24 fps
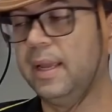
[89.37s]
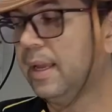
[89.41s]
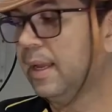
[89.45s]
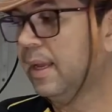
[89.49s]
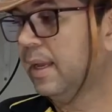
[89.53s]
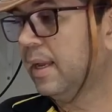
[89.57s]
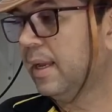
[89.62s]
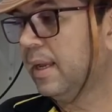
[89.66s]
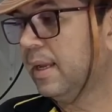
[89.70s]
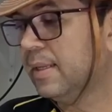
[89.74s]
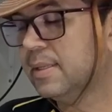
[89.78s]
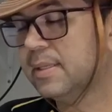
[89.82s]

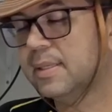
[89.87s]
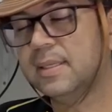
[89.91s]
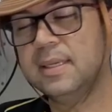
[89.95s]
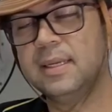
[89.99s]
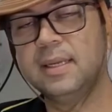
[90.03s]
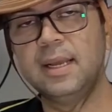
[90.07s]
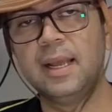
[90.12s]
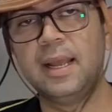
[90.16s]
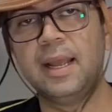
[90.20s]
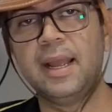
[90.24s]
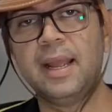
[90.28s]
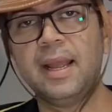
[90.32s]

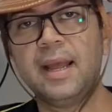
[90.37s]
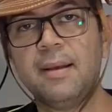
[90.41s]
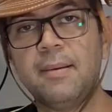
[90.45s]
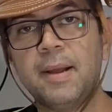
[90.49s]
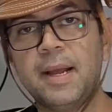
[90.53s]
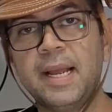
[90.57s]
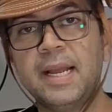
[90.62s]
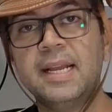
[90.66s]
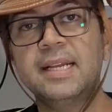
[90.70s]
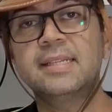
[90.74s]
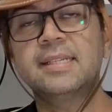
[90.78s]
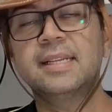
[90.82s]
Esse é
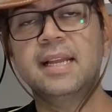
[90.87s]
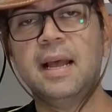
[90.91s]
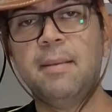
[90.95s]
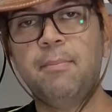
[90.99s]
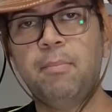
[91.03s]
a, essa